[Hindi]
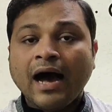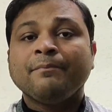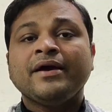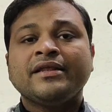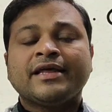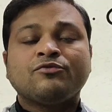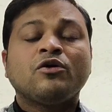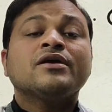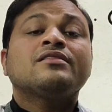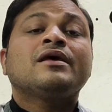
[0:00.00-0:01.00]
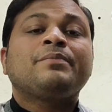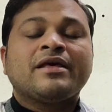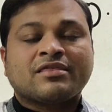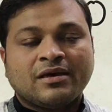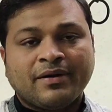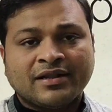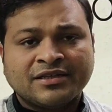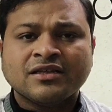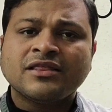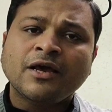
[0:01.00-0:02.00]
अब मैं देखो कितने प्लेस के
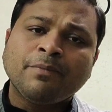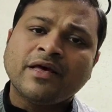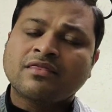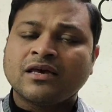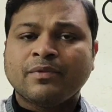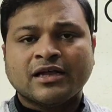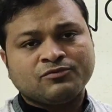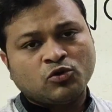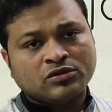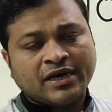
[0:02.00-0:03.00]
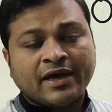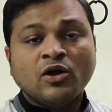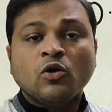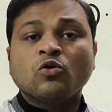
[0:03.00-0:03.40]
बाद है जितने प्लेस के बाद वो होता है